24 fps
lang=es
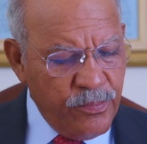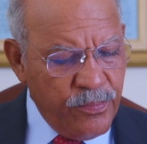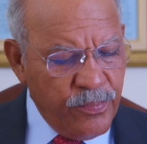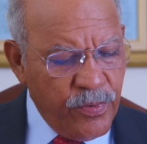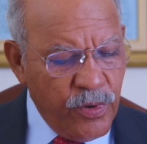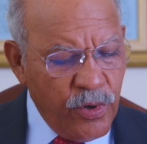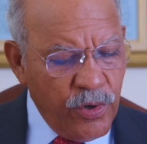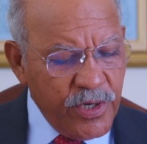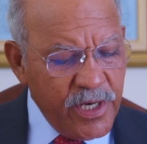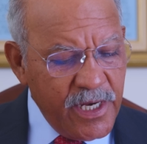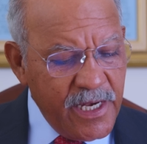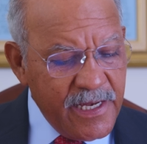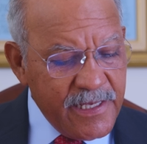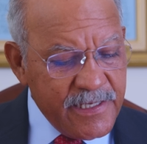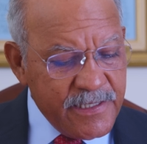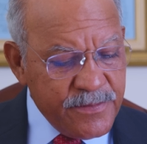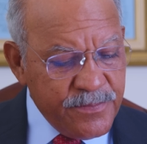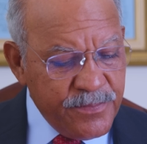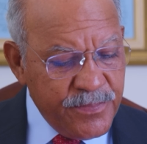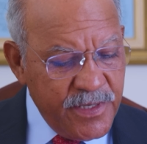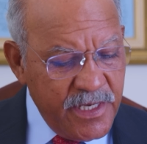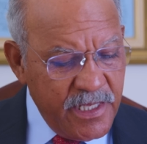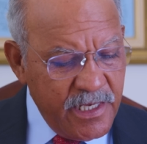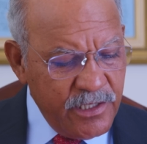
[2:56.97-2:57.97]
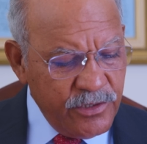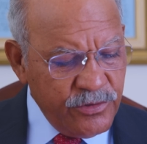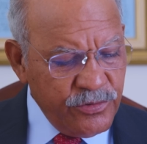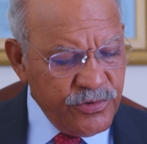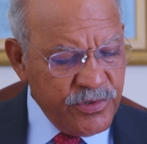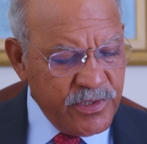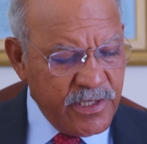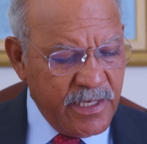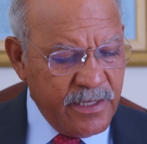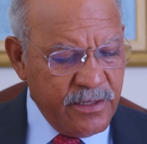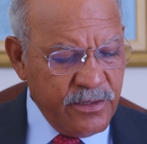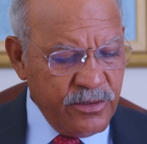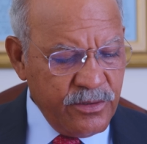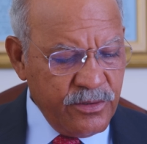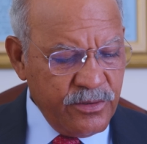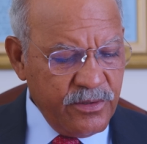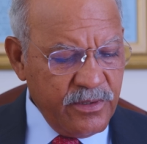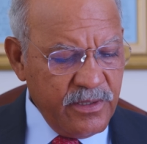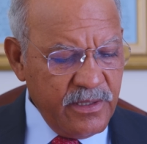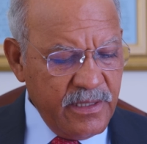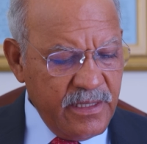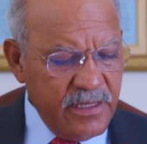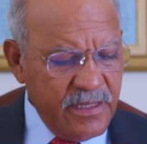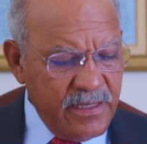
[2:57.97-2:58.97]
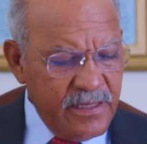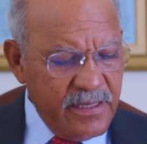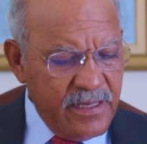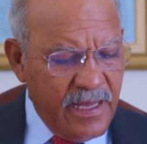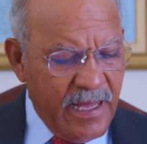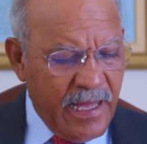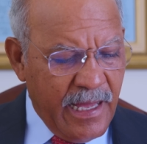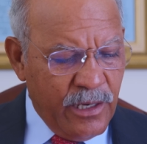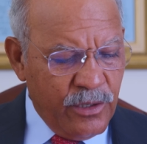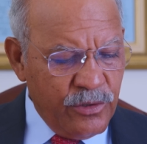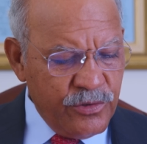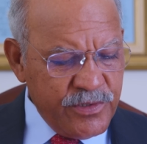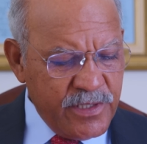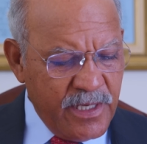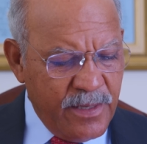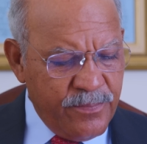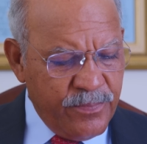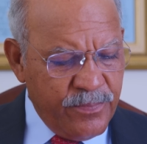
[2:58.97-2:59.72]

por el Espíritu Santo a los